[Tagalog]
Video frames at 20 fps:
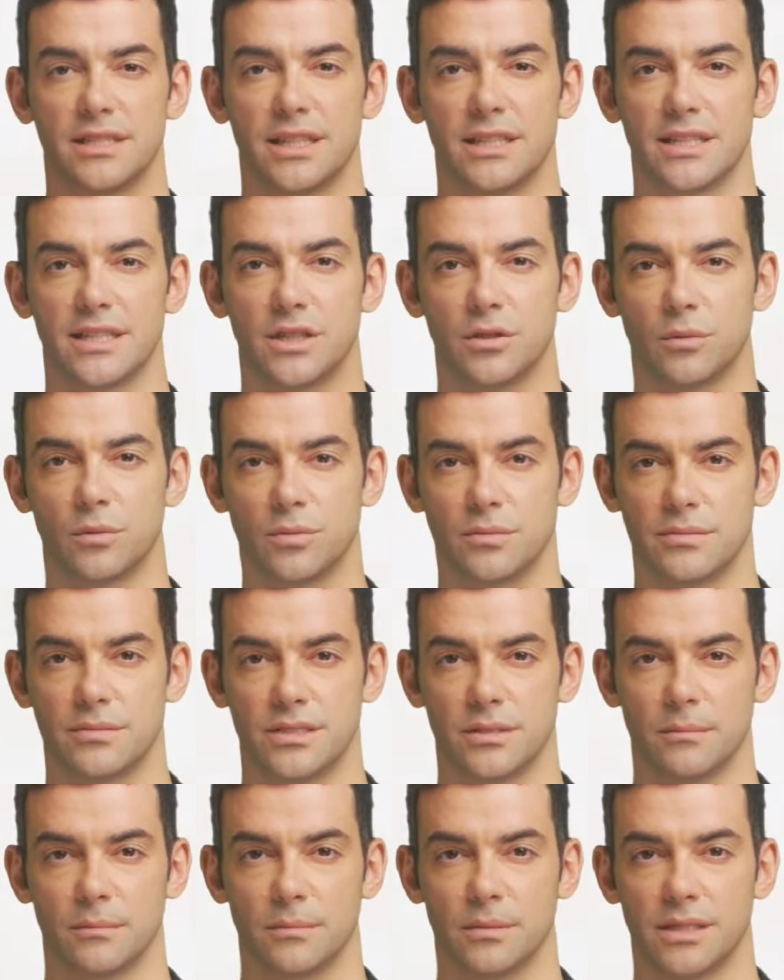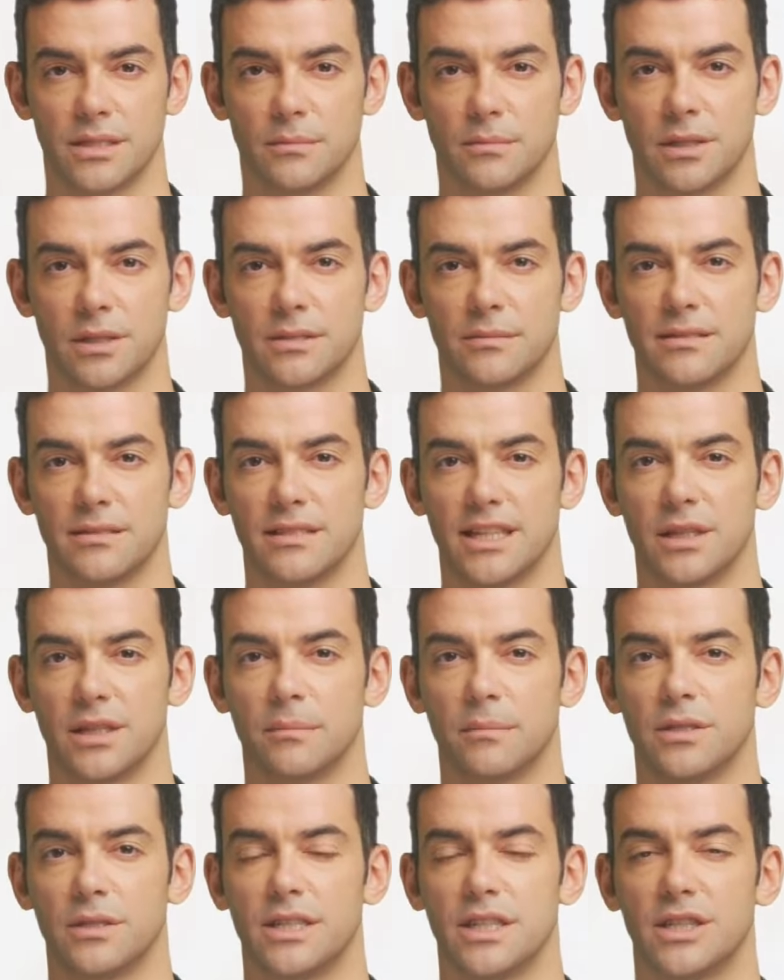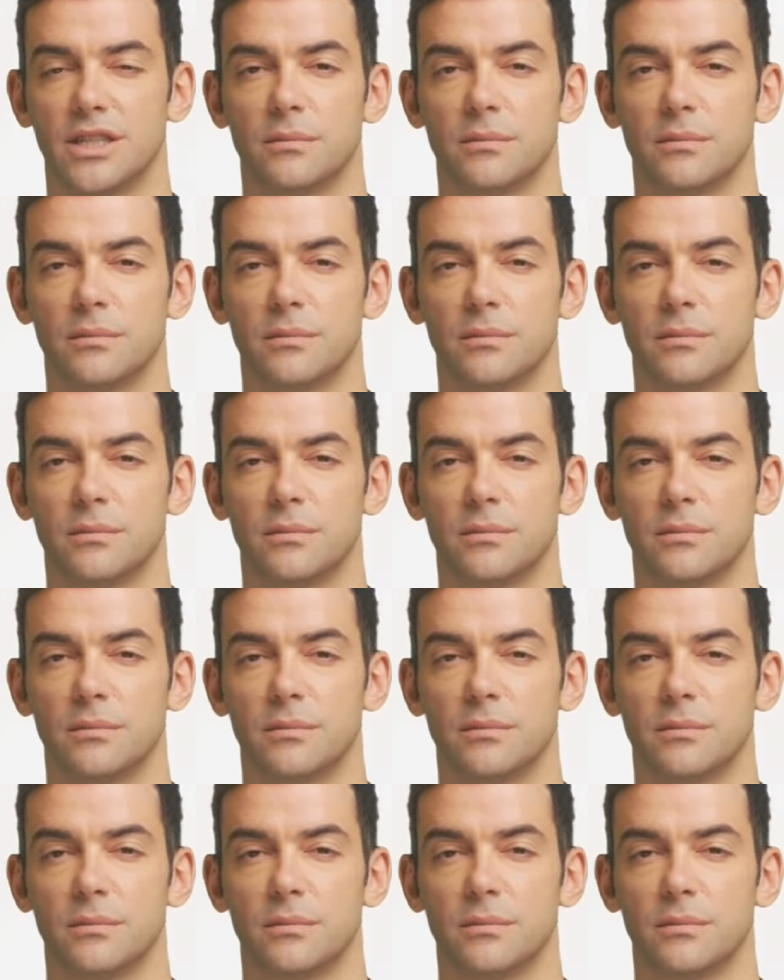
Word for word: na idinulot sa biktima, kabilang